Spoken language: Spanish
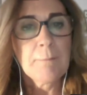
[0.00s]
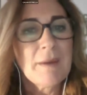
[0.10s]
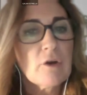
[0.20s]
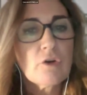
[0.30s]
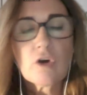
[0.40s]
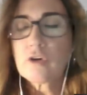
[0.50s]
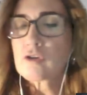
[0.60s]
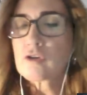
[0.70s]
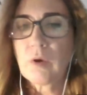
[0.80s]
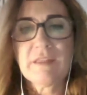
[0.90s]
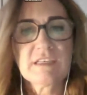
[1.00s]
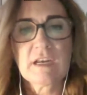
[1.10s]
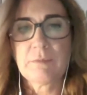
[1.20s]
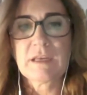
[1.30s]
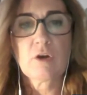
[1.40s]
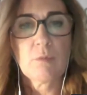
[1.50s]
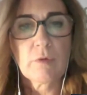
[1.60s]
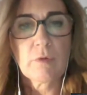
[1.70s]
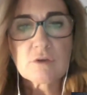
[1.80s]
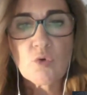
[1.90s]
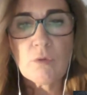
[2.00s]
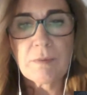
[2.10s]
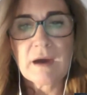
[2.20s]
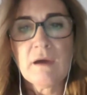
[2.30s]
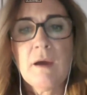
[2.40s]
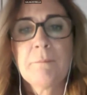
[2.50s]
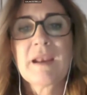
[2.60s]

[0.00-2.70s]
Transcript: pero no nos puede servir como disculpa